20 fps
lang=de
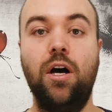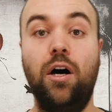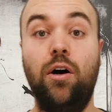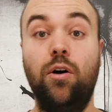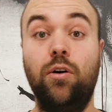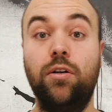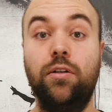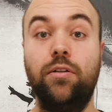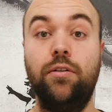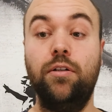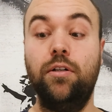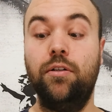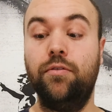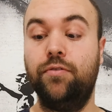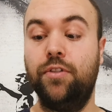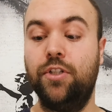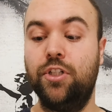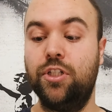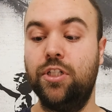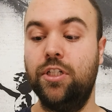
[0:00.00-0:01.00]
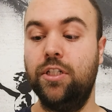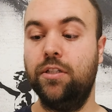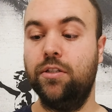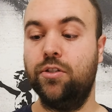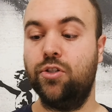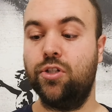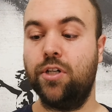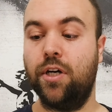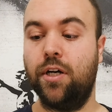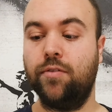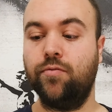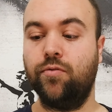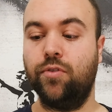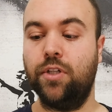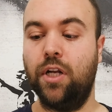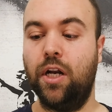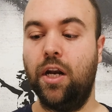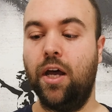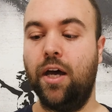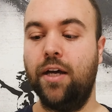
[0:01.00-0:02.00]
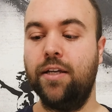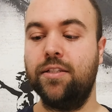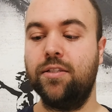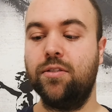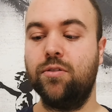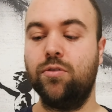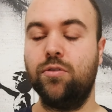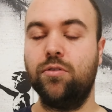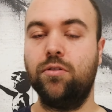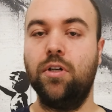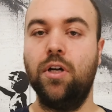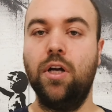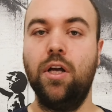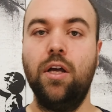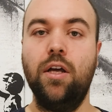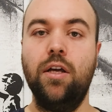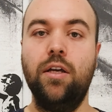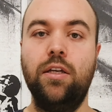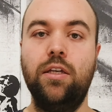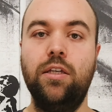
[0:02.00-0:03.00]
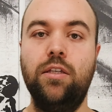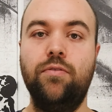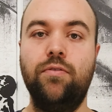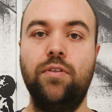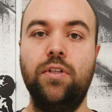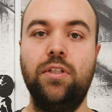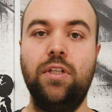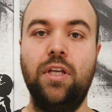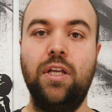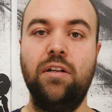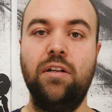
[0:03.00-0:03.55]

auch äh, verschieden stark von der Leistung. Ich finde